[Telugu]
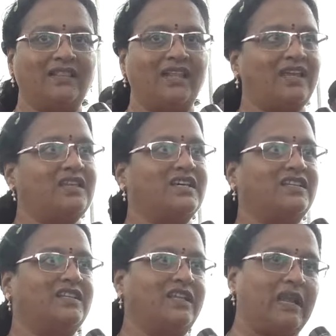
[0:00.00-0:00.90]
అందరికీ
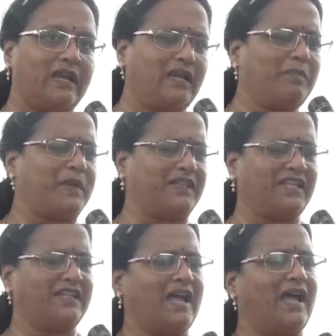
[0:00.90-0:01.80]
జరిగింది అన్ని
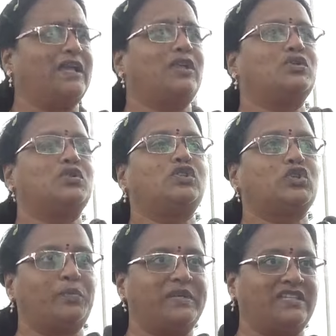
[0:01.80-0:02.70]
ప్రతి దానికి రుజువులు
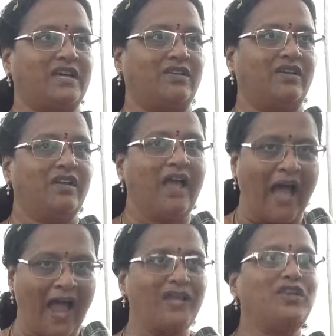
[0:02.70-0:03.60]
చూపించారు
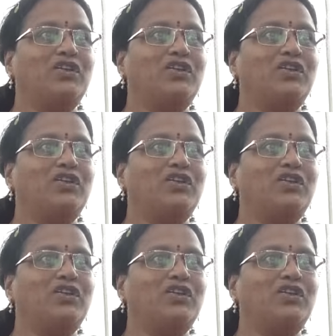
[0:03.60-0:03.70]
ఆయన